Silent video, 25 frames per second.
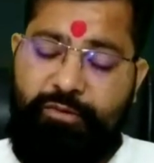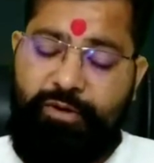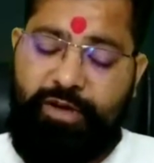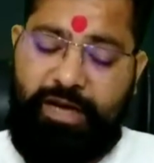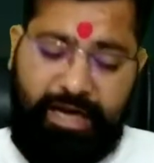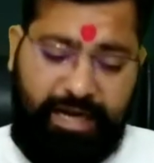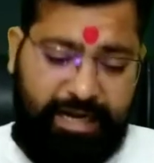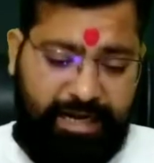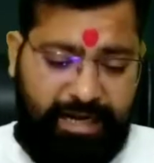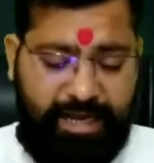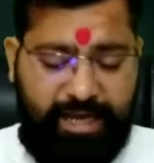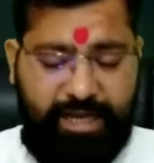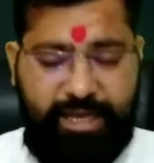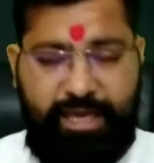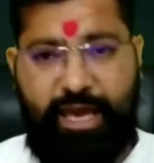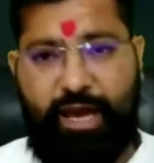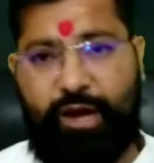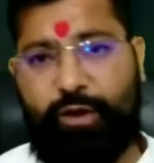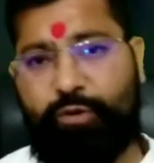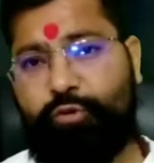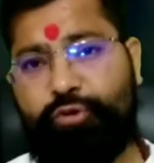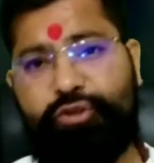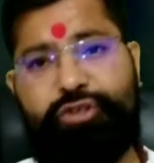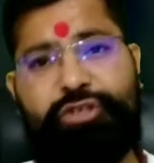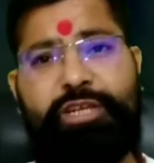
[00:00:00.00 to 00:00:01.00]
करना क्या
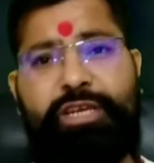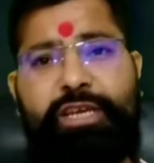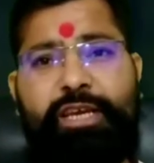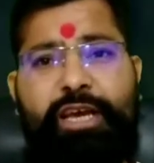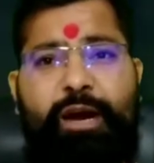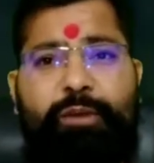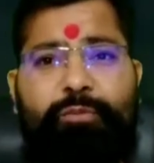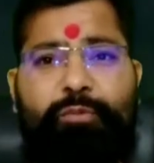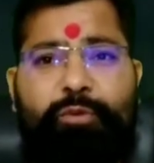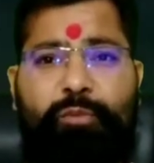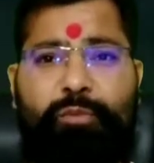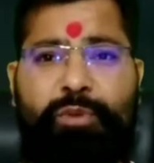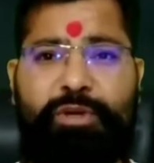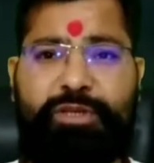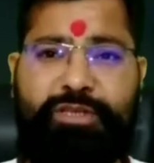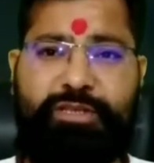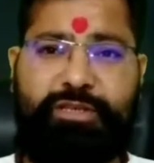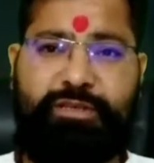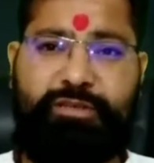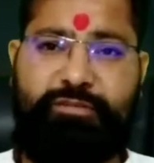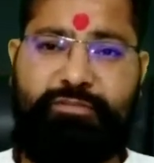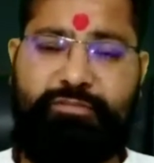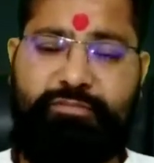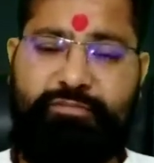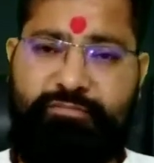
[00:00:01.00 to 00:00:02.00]
कुछ नहीं आपको बस
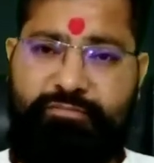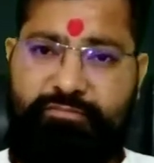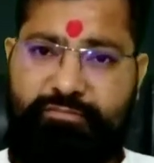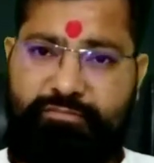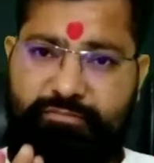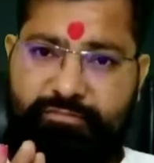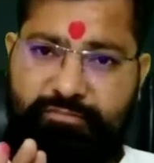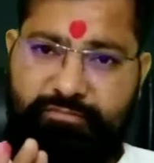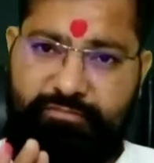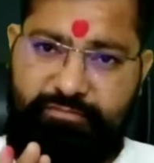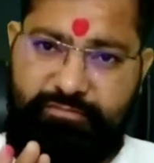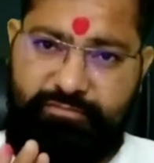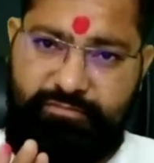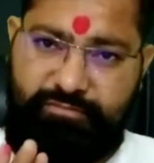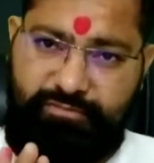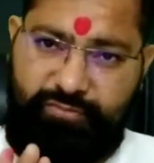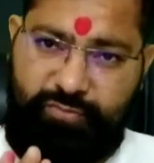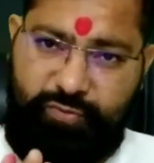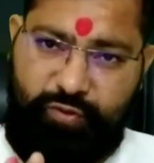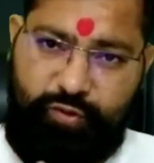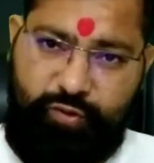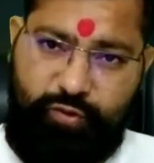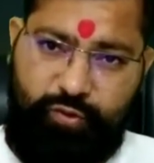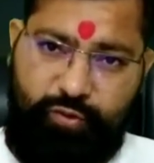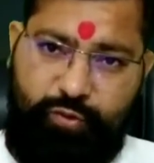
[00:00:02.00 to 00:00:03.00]

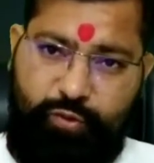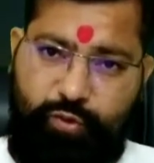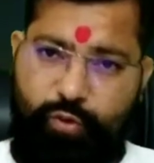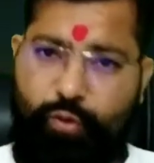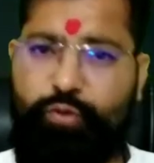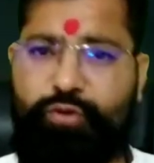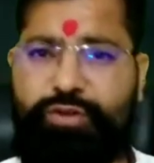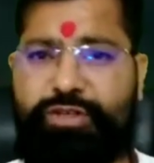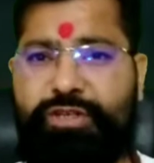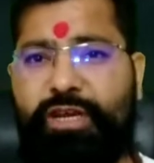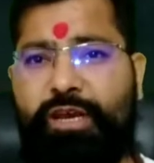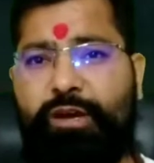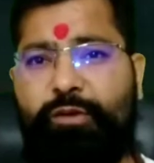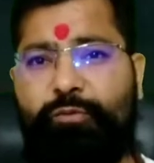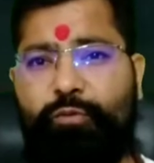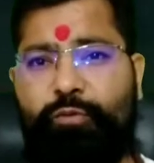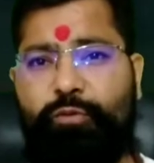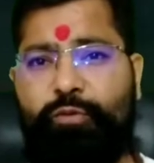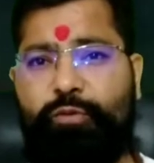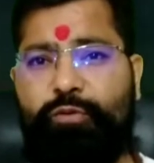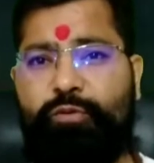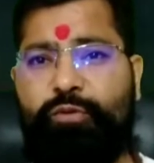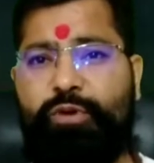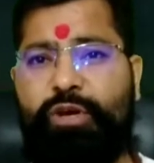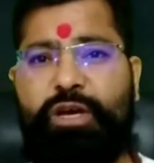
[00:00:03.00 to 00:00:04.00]
जो टोस्ट है वो
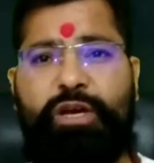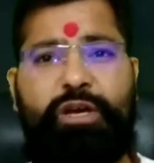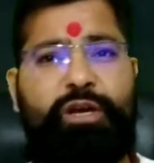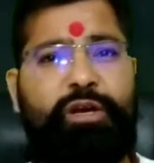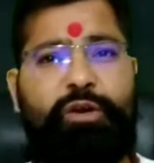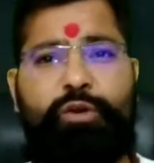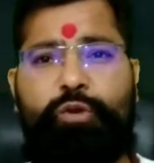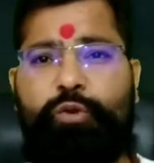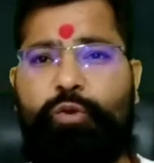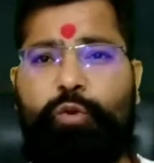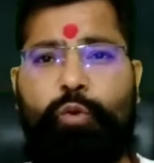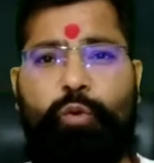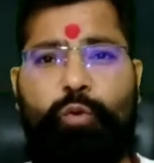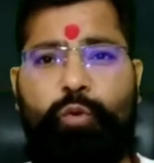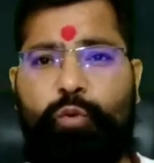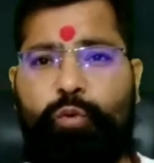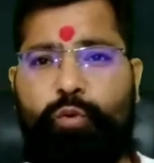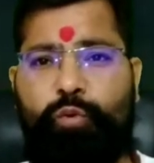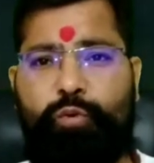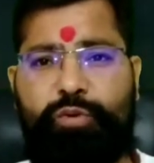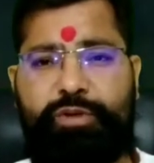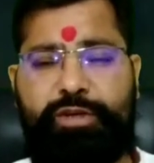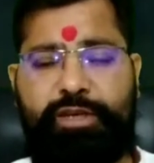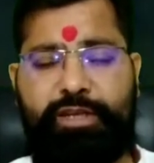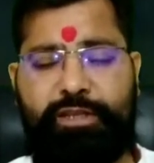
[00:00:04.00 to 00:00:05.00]
दो
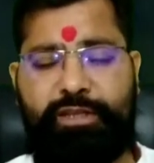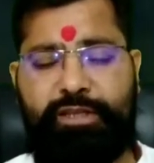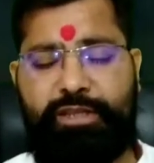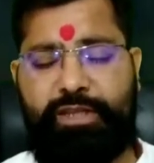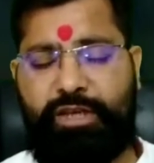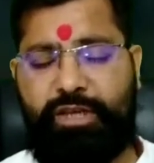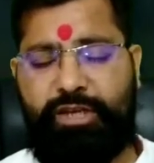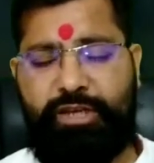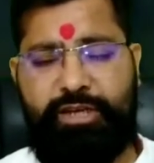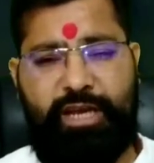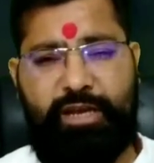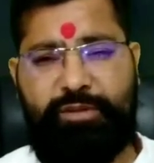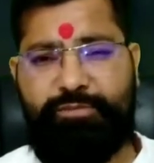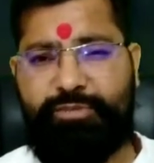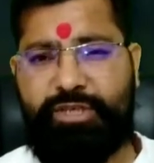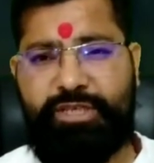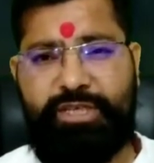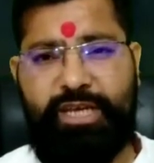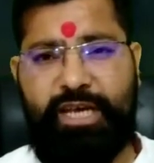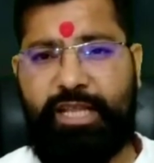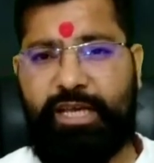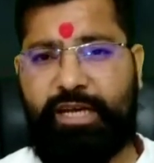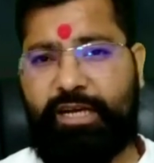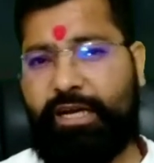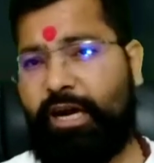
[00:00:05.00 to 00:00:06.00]
तीन टाइम से
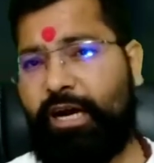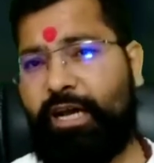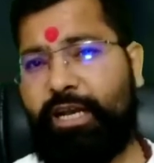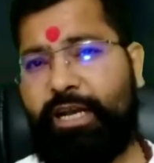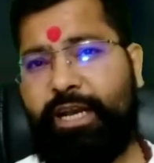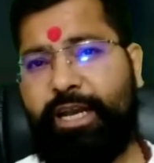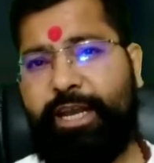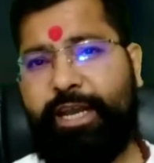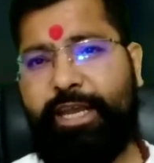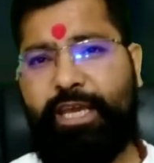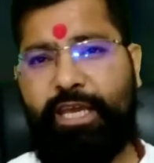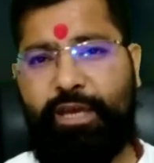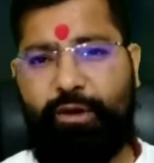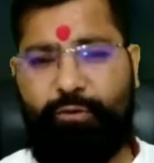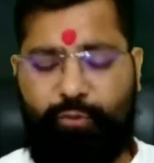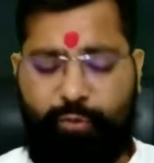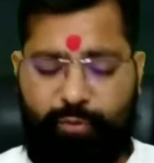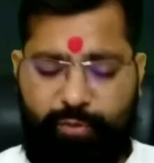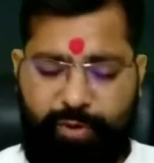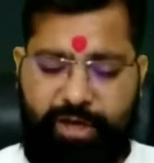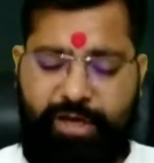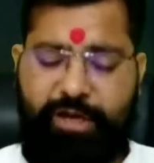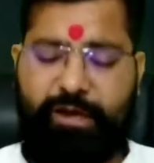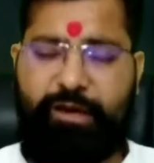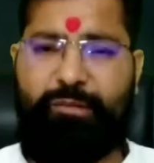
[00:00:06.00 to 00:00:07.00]
ज़्यादा खाना नहीं है वो
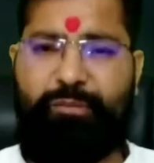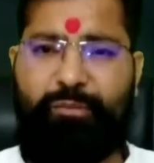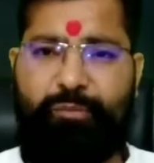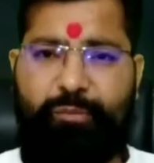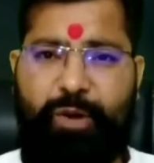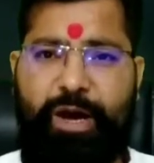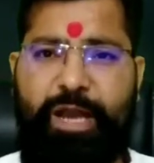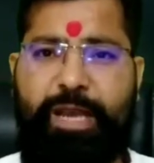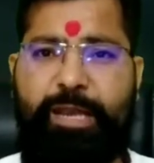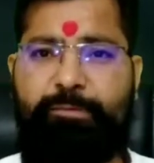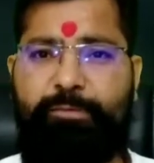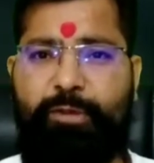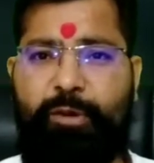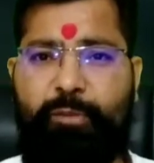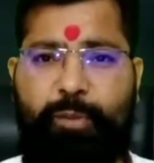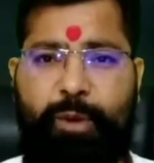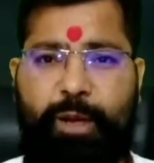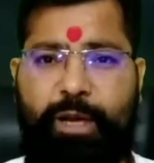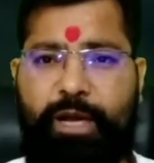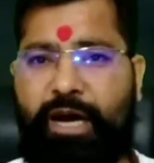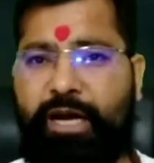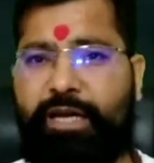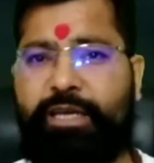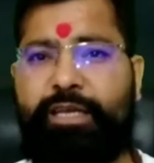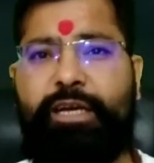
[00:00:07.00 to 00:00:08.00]
भी गर्म पानी में
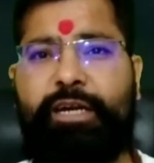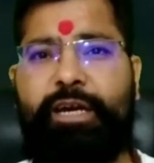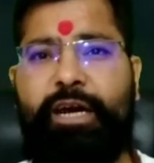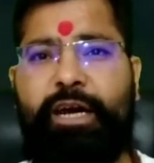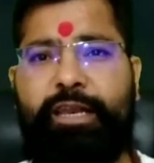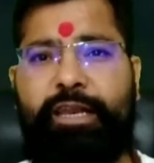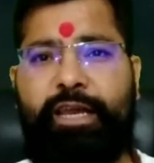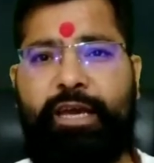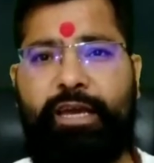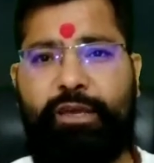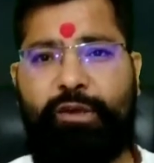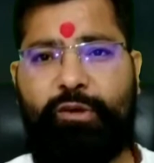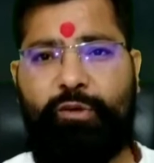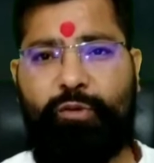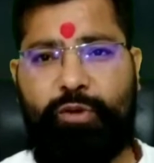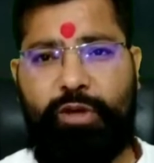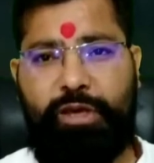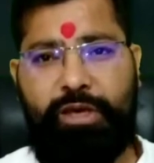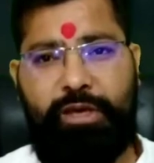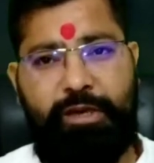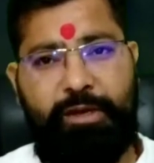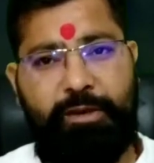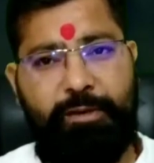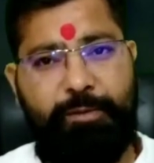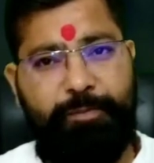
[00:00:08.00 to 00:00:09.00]
भिगा के खाना है
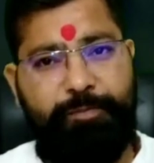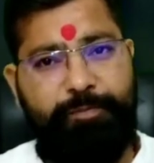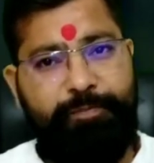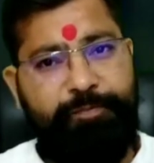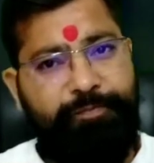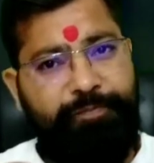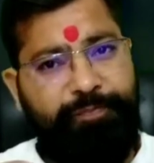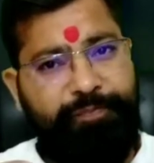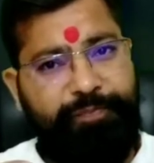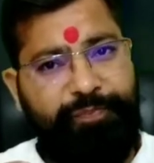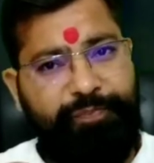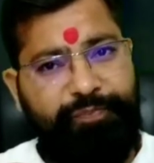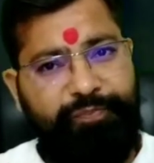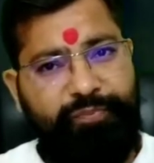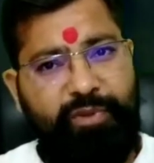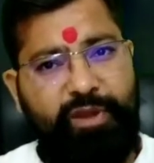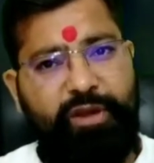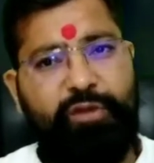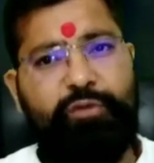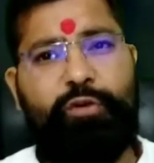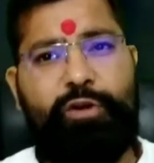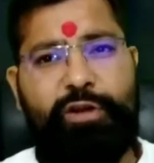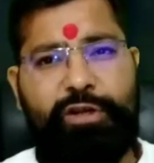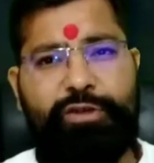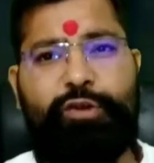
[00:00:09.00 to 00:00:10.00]
क्योंकि
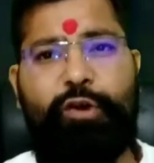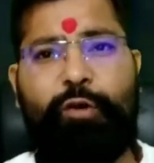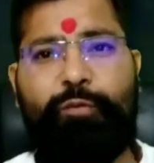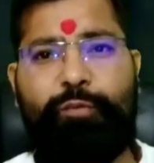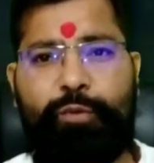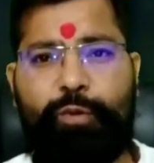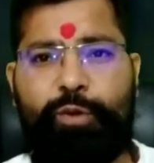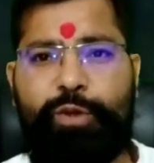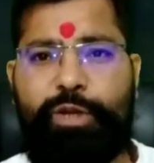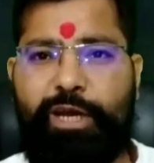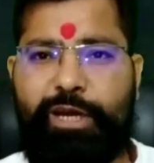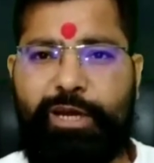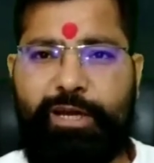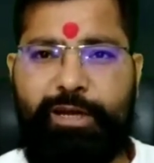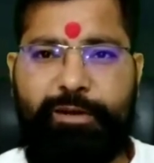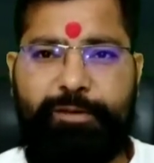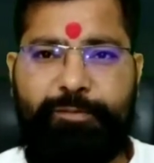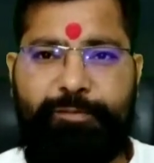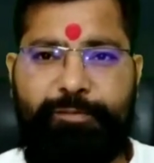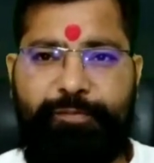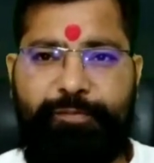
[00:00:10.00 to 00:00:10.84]
थोड़ा सॉफ्ट हो जाएगा